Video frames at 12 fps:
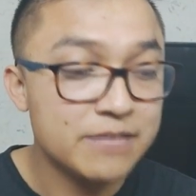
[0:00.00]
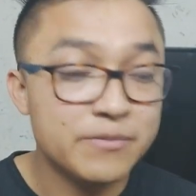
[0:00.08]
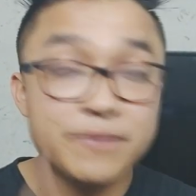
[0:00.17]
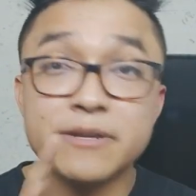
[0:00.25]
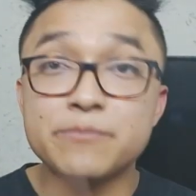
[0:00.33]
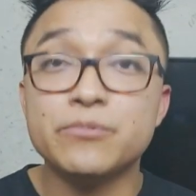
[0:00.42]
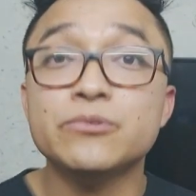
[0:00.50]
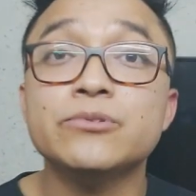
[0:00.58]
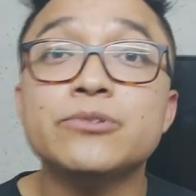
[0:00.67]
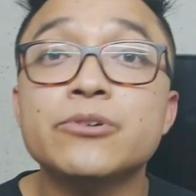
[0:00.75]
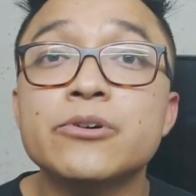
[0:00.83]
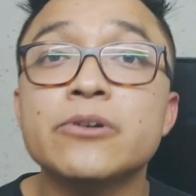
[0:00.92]
El primer
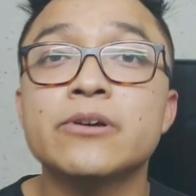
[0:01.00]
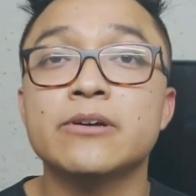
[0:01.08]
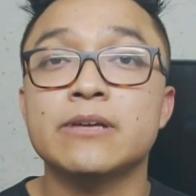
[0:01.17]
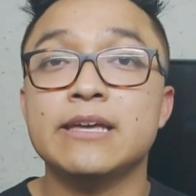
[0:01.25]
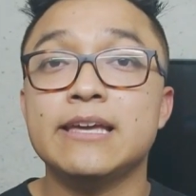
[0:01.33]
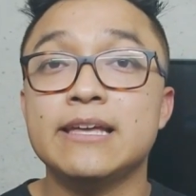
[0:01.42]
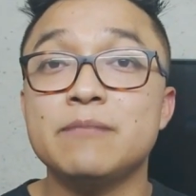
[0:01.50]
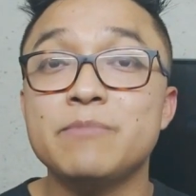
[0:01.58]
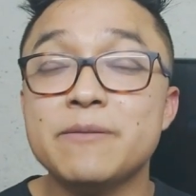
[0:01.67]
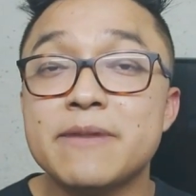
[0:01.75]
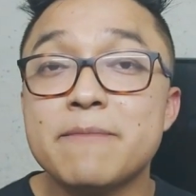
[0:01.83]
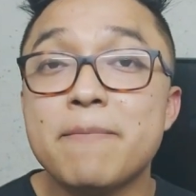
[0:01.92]
punto, el
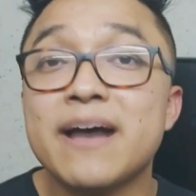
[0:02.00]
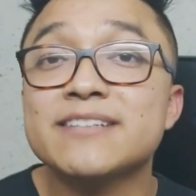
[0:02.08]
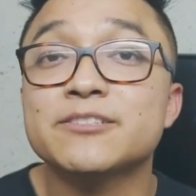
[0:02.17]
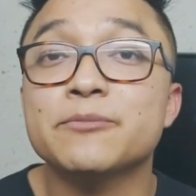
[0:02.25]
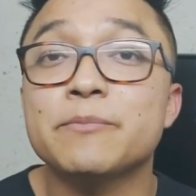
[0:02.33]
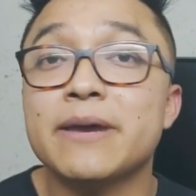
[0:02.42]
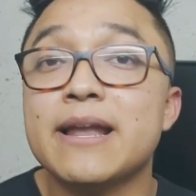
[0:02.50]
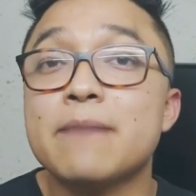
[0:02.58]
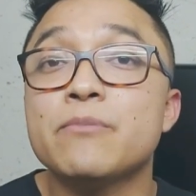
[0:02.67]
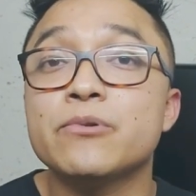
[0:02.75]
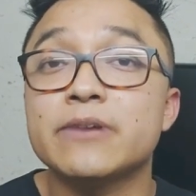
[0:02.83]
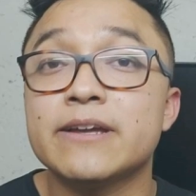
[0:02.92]
primer paso
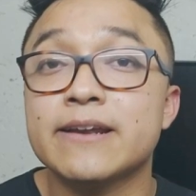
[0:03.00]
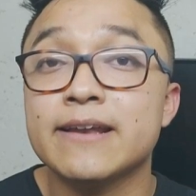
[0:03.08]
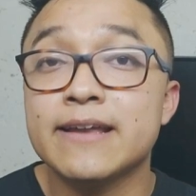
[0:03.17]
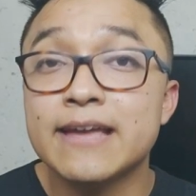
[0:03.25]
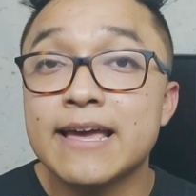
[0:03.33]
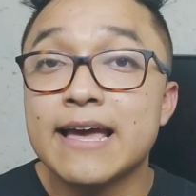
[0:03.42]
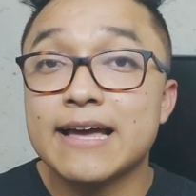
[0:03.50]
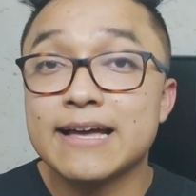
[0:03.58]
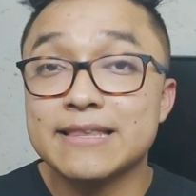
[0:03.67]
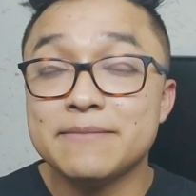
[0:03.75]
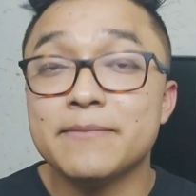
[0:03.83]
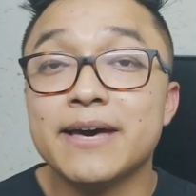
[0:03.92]
para poder
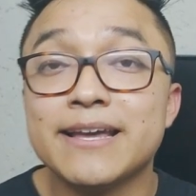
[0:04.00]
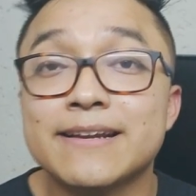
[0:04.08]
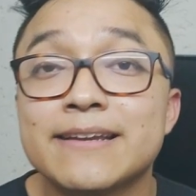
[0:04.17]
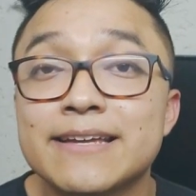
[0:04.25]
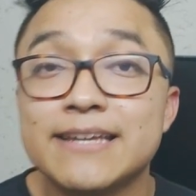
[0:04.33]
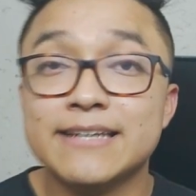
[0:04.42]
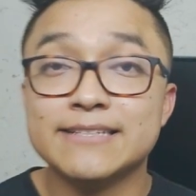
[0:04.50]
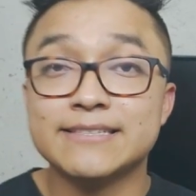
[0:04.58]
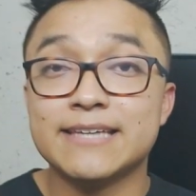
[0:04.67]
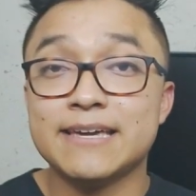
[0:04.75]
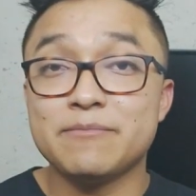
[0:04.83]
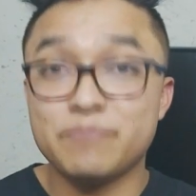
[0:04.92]
animar
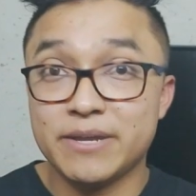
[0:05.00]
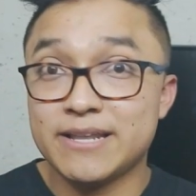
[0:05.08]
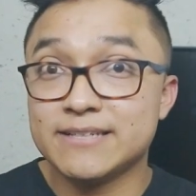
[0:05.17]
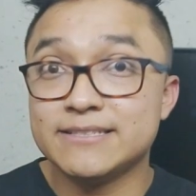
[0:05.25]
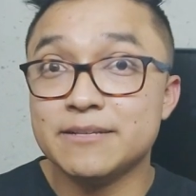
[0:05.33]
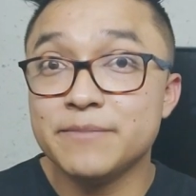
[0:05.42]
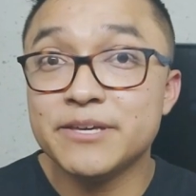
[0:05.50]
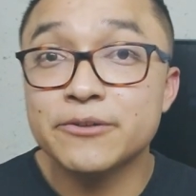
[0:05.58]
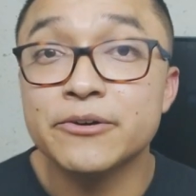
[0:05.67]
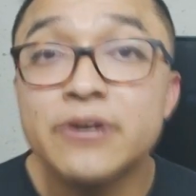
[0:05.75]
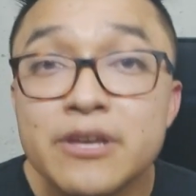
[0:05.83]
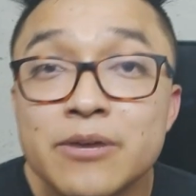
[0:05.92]
es que pierdas el
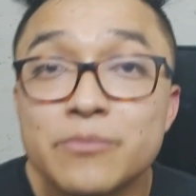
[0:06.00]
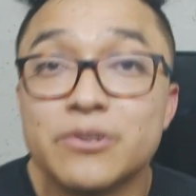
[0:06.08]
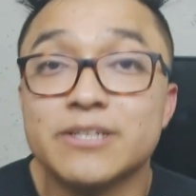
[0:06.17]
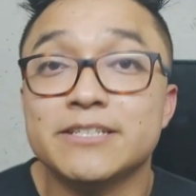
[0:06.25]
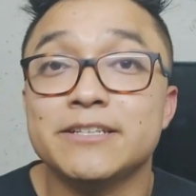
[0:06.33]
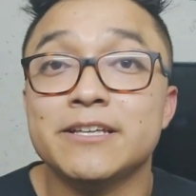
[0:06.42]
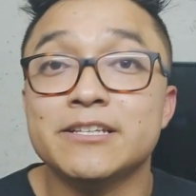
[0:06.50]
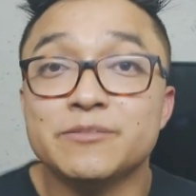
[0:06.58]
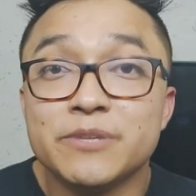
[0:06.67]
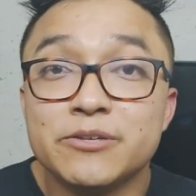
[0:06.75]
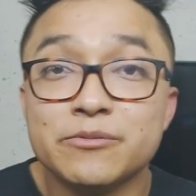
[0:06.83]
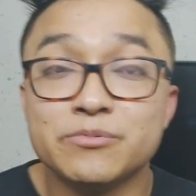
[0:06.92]
miedo, porque si
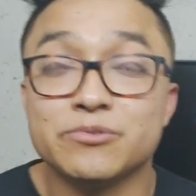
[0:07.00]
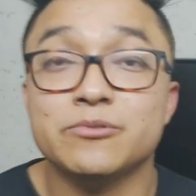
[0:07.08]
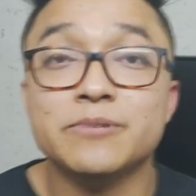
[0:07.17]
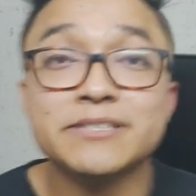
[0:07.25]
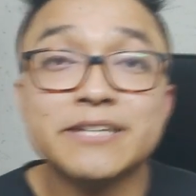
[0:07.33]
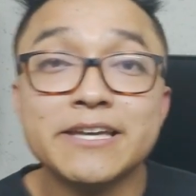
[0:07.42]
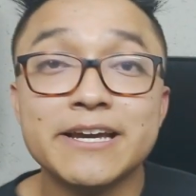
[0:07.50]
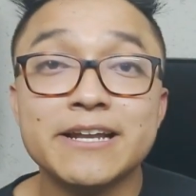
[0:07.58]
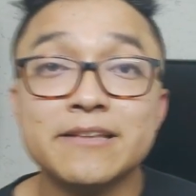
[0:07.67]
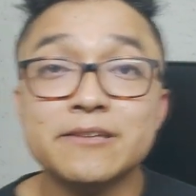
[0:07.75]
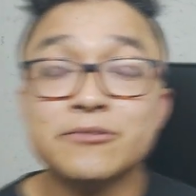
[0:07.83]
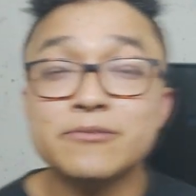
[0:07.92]
tienes miedo, pues no vas a
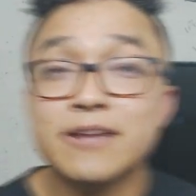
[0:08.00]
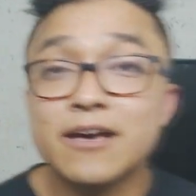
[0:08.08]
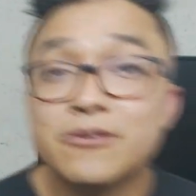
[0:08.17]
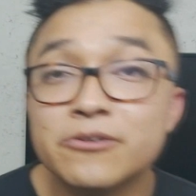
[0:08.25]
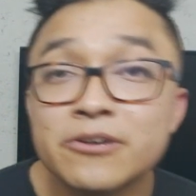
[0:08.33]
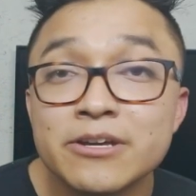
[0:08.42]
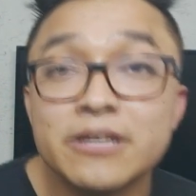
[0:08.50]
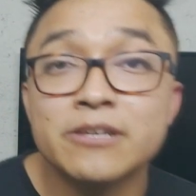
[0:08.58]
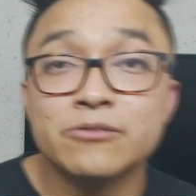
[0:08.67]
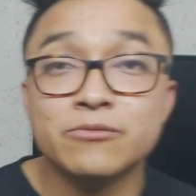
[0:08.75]
llegar a ningún lado.